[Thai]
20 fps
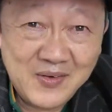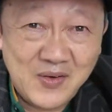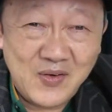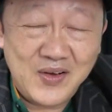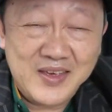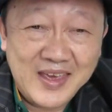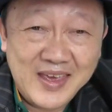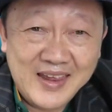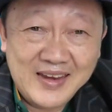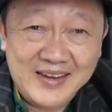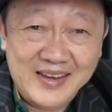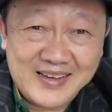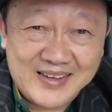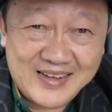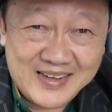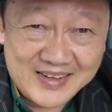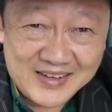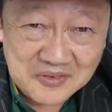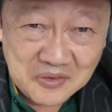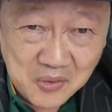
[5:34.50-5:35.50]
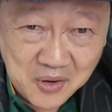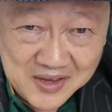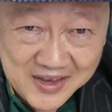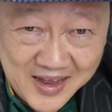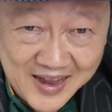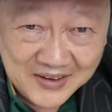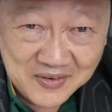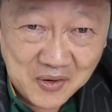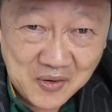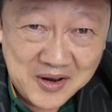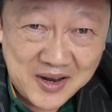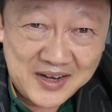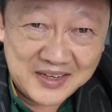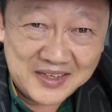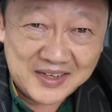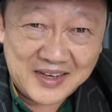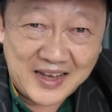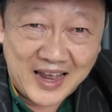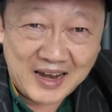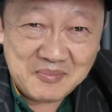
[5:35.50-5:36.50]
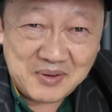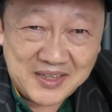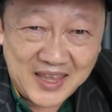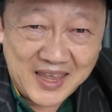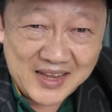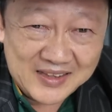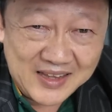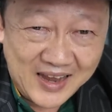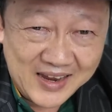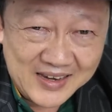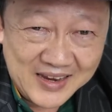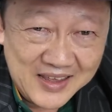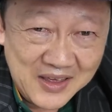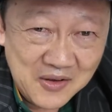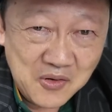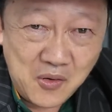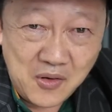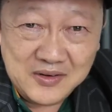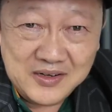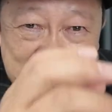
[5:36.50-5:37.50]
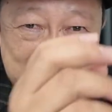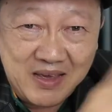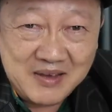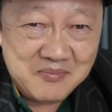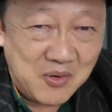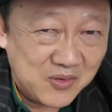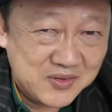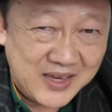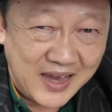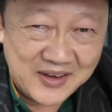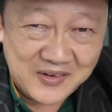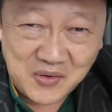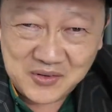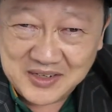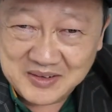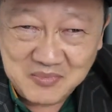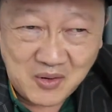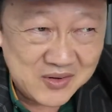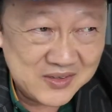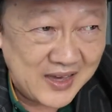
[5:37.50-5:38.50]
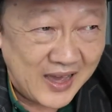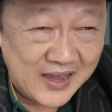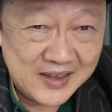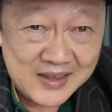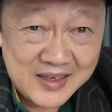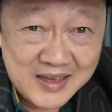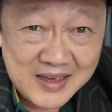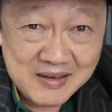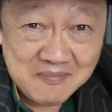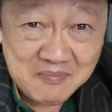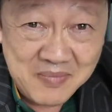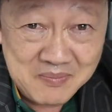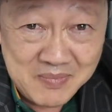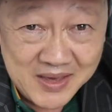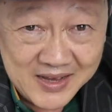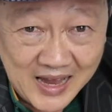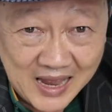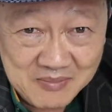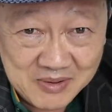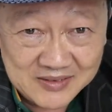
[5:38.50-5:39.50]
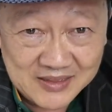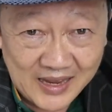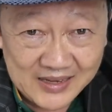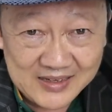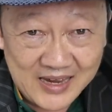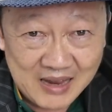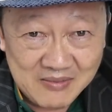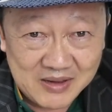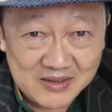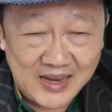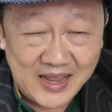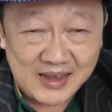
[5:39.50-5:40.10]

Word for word: โอ้ยนี่คือหน่วยงานของข้าราชการประเทศไทยนะคนหนึ่งแม่งบอกอย่างคนหนึ่งบอกอย่างไม่มีการประสานงานมา